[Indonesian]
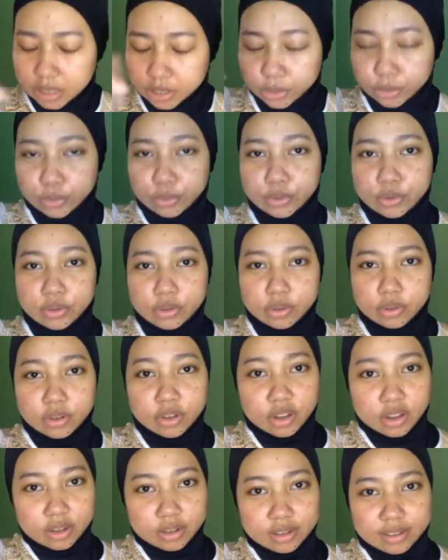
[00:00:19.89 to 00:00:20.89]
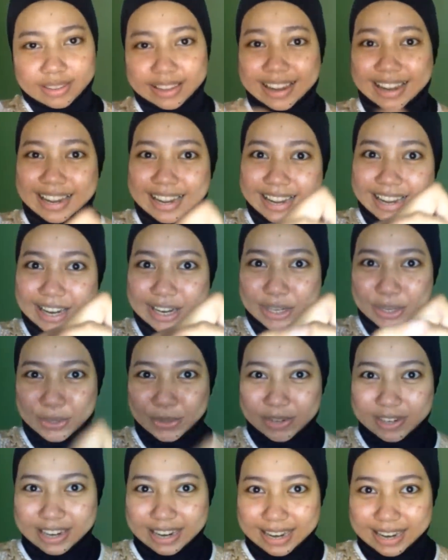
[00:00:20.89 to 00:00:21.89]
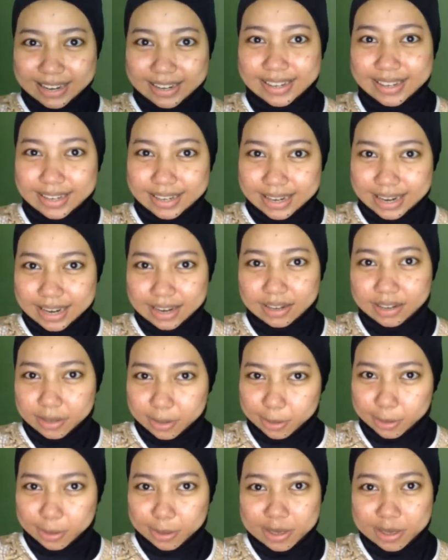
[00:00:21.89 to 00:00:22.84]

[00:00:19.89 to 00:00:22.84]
Itu THR juga, ya kan?